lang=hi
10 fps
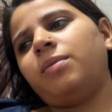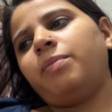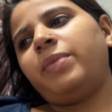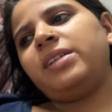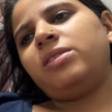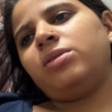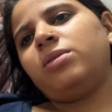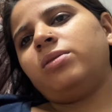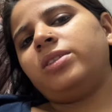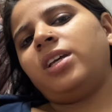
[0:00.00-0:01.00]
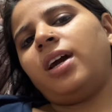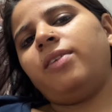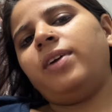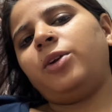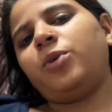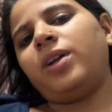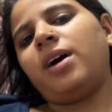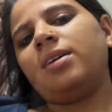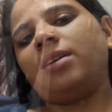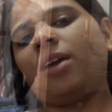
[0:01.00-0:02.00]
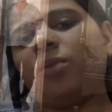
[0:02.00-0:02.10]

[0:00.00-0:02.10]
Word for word: बस उसी का ही वेट हो रहा है आ जाए